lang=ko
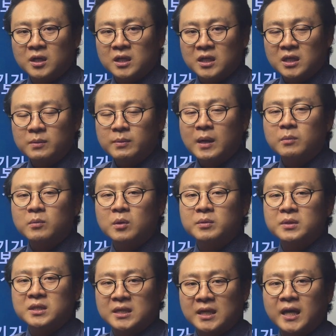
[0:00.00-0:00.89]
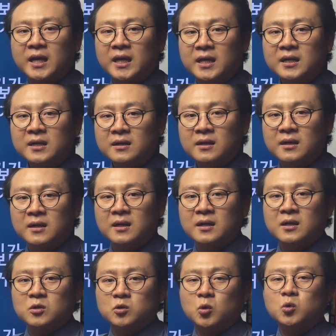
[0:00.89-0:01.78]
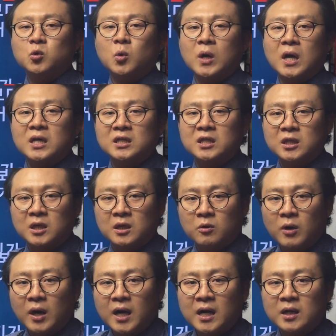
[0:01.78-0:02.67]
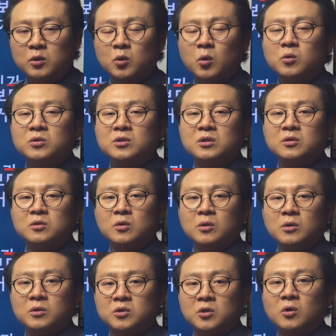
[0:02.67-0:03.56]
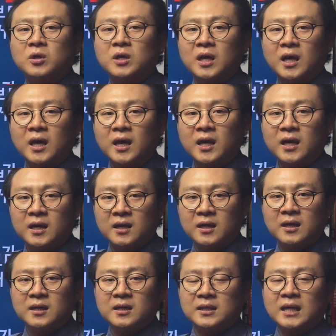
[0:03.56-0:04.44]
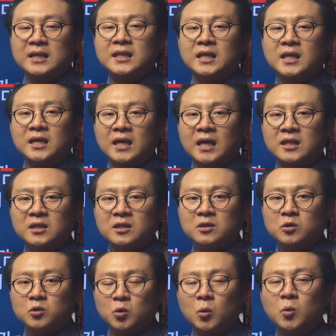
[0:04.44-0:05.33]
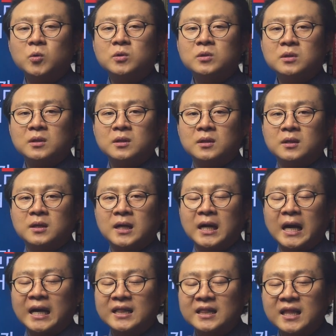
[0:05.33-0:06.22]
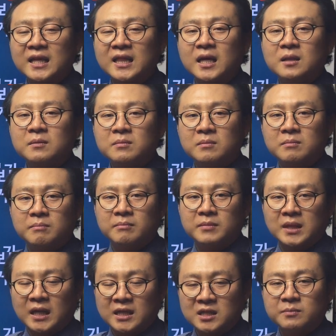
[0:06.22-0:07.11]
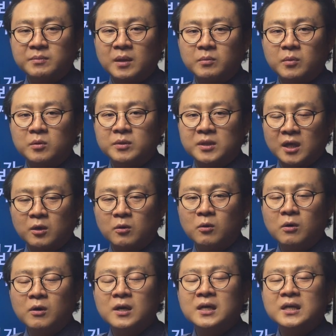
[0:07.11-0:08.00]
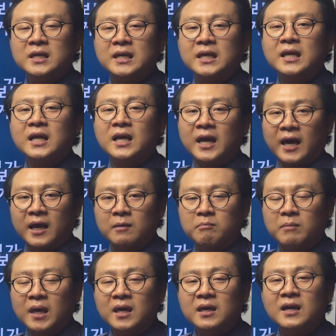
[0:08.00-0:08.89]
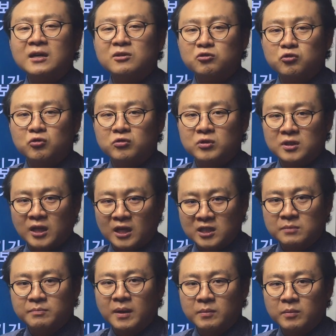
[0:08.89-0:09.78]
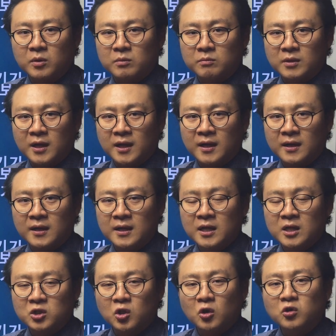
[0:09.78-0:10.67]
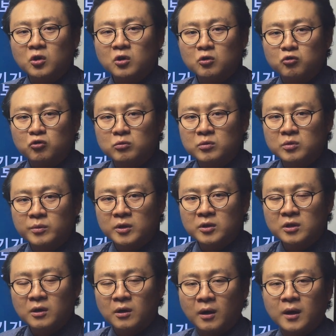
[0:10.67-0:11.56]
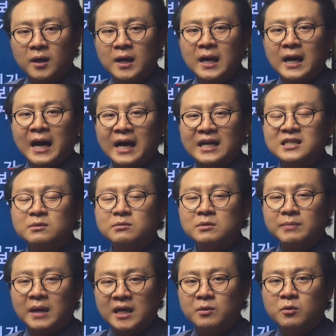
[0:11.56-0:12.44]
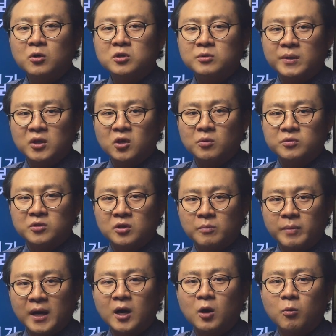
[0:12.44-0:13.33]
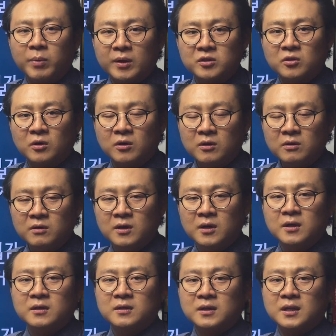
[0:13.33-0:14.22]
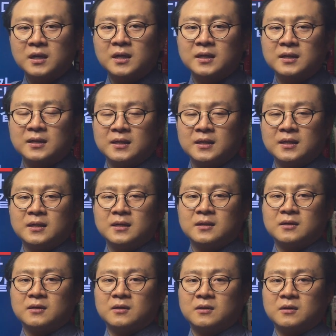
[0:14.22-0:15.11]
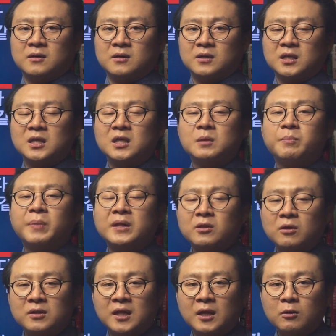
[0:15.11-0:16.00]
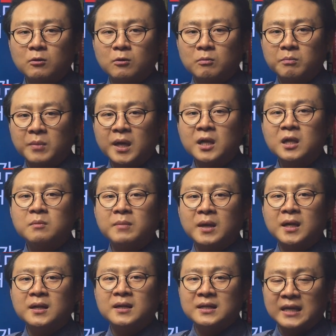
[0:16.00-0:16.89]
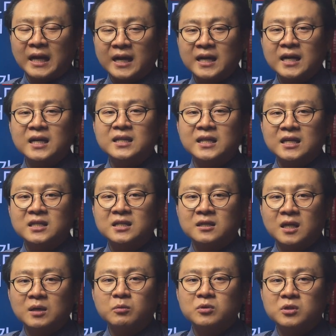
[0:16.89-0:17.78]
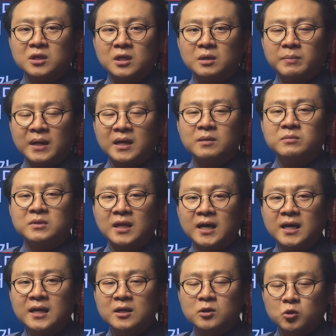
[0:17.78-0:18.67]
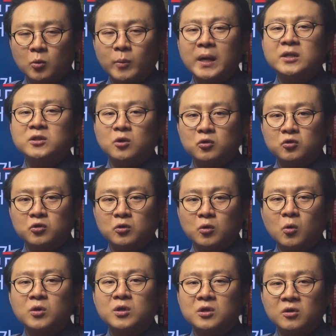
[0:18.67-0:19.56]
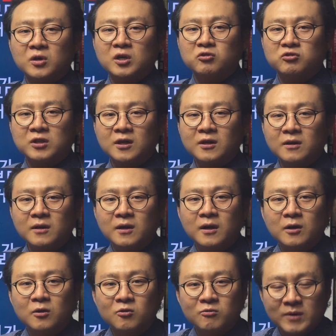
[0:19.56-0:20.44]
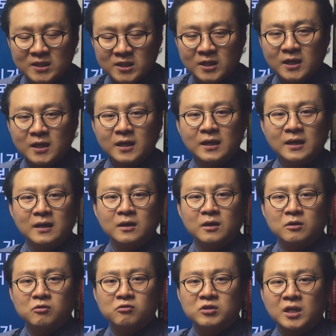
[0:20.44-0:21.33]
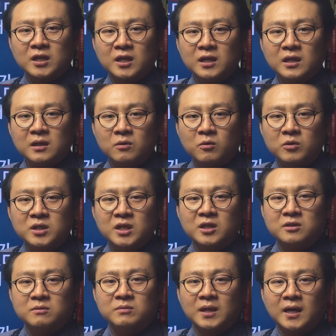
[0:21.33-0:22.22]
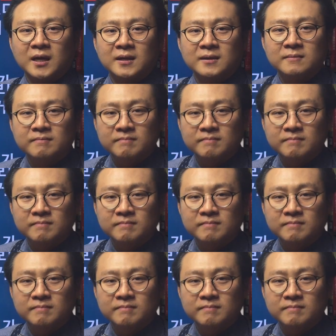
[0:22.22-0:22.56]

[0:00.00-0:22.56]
이 방법이 제일 조조강직과 통증도 적게 나타나게 하는 좋은 간단한 단식 방법이 되고, 길게 매일 할 수도 있는 단식 방법입니다. 저녁을 굶으면요, 아침을 많이 먹을 수밖에 없어요. 배가 고파서. 그러니까 어, 이 패턴대로 매일매일 약간의 단식을 해보시기 바랍니다. 조반석죽 꼭 기억해주세요. 류마지기 유창길 원장이었습니다.